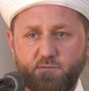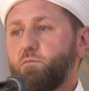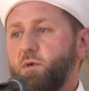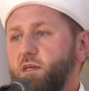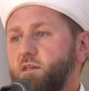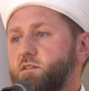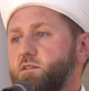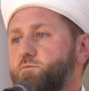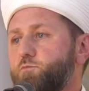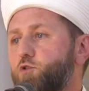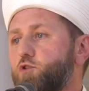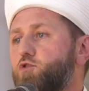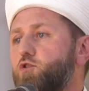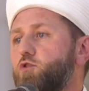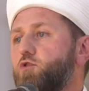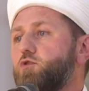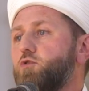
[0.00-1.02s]
Biz
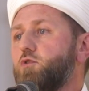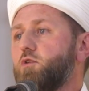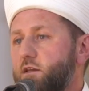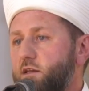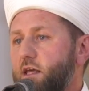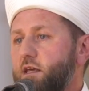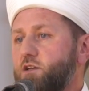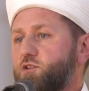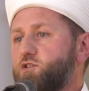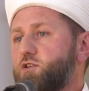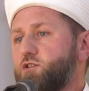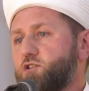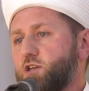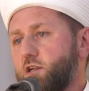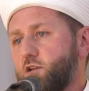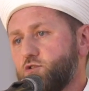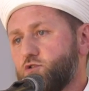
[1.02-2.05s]
bugün ne için
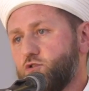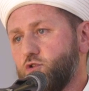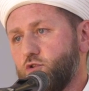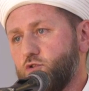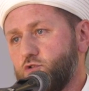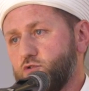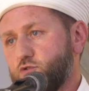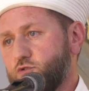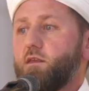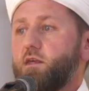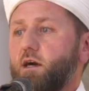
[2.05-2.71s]
çalışıyoruz?